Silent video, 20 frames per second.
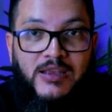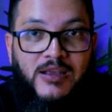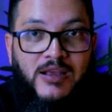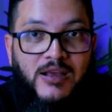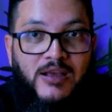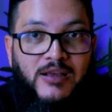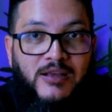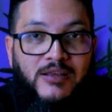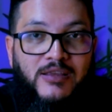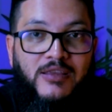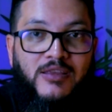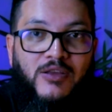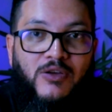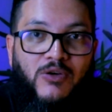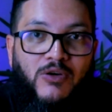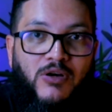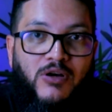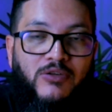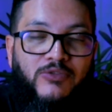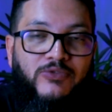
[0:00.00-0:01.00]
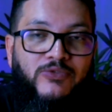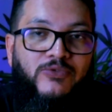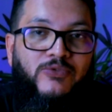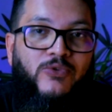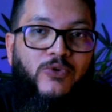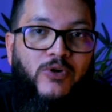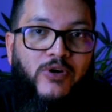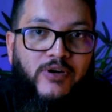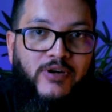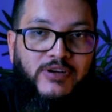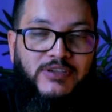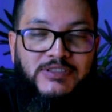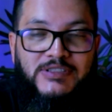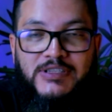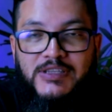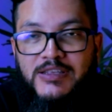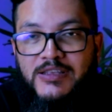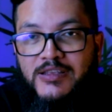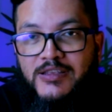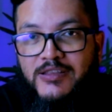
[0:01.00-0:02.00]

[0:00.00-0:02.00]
Gang of Force.